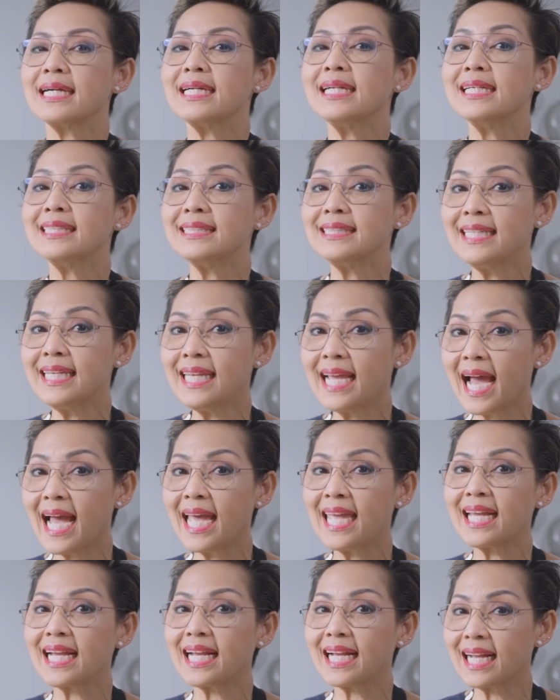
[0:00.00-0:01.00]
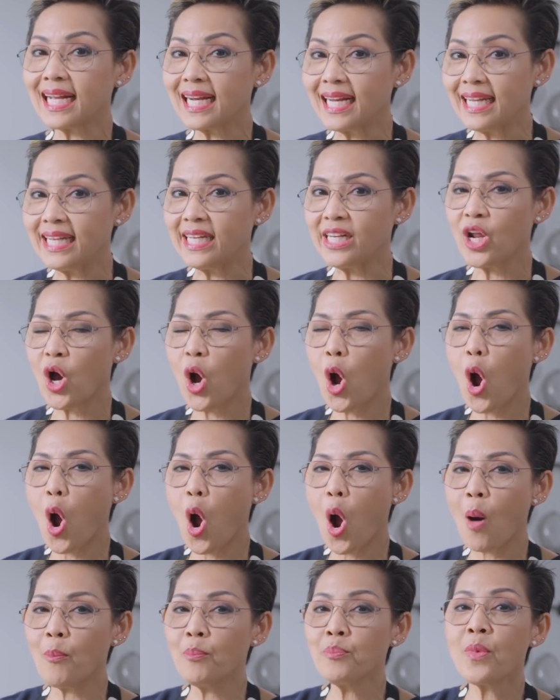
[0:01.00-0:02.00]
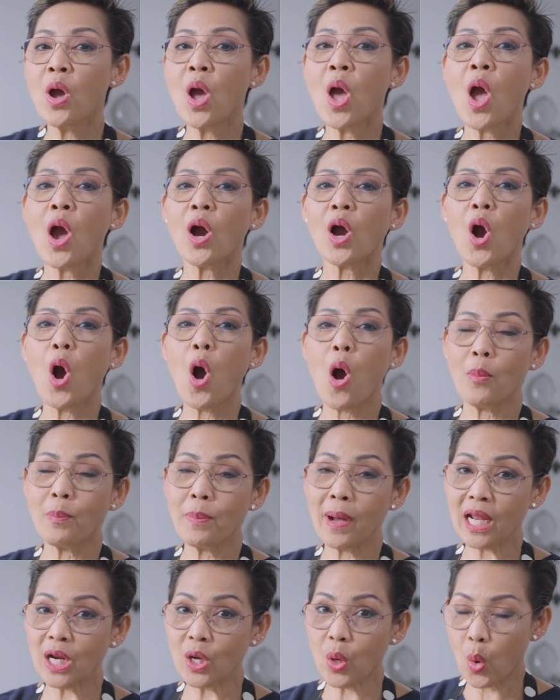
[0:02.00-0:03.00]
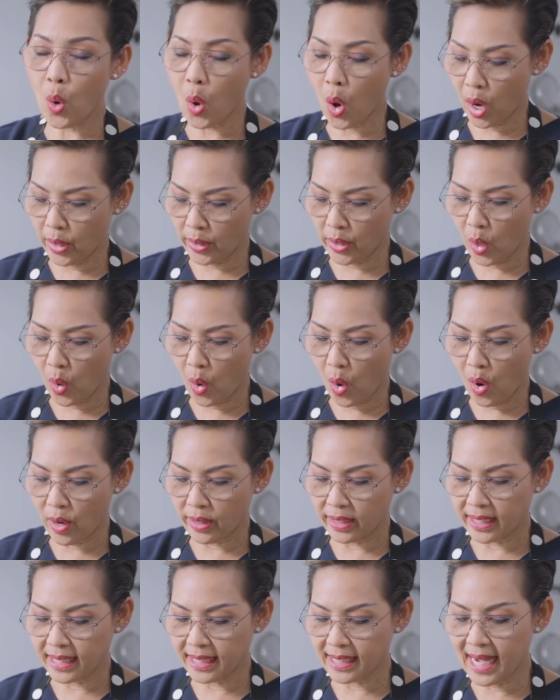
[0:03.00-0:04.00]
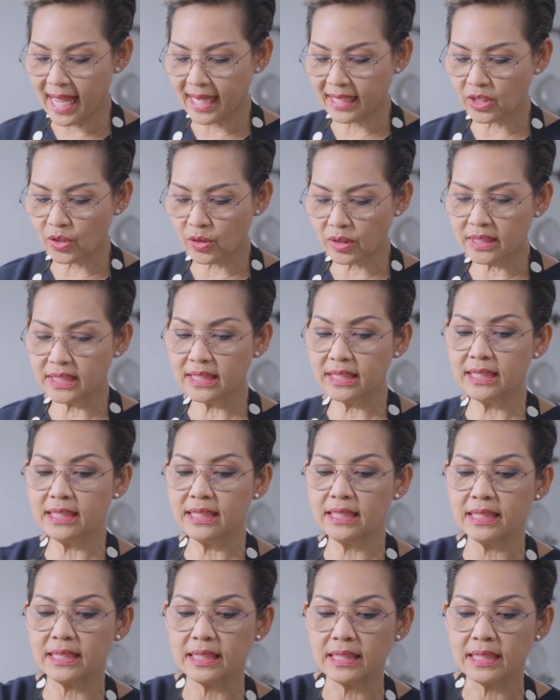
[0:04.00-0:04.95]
เครื่องที่ให้กลิ่นหอมของพะโล้อ่อนๆ นั่นก็คือ